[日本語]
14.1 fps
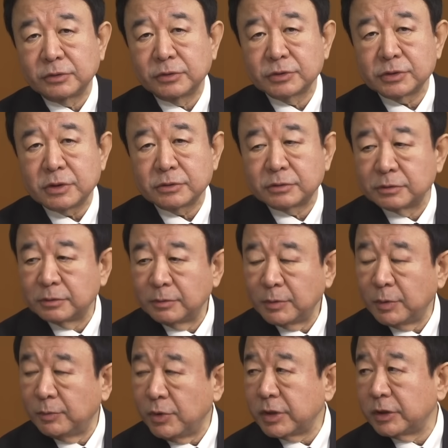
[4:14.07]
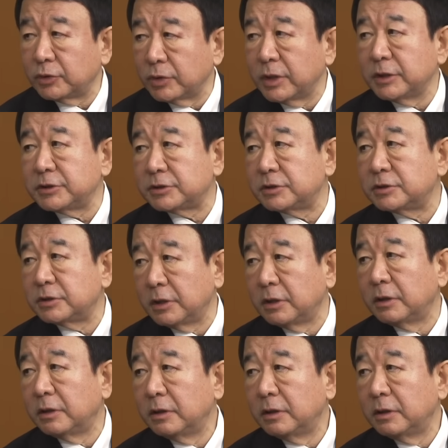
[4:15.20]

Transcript: おそらくもう儲け度外視して、